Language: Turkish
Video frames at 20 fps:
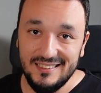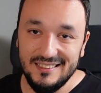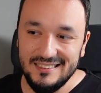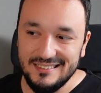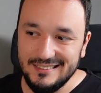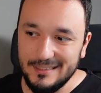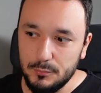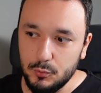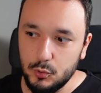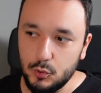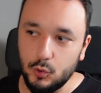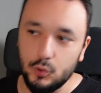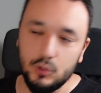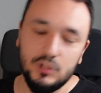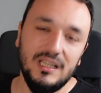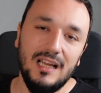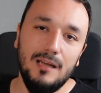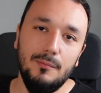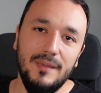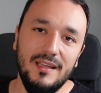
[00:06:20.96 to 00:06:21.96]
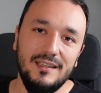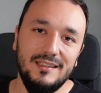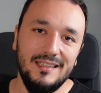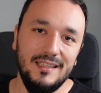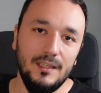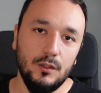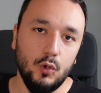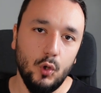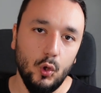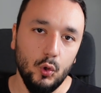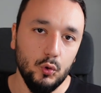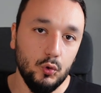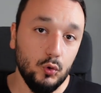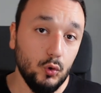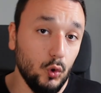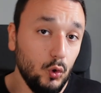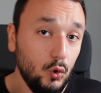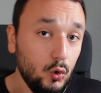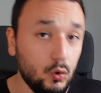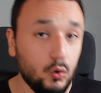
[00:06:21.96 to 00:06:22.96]
da işte bu sosyal medyayı
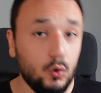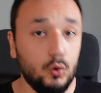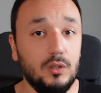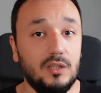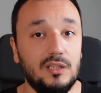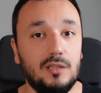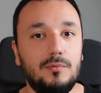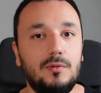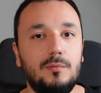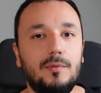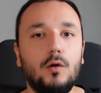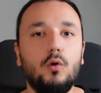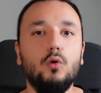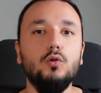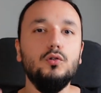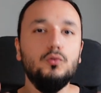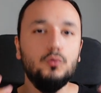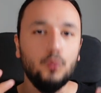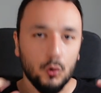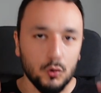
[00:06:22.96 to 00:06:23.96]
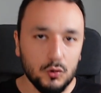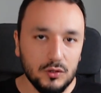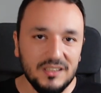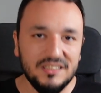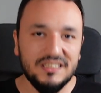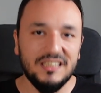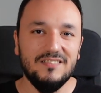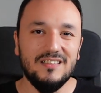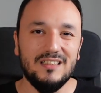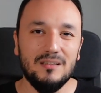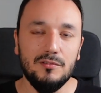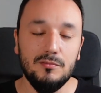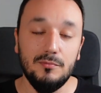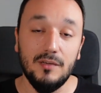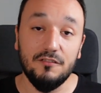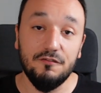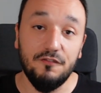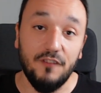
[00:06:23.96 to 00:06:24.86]
kontrollü kullanabilmek, onu dosta çevirebilmek,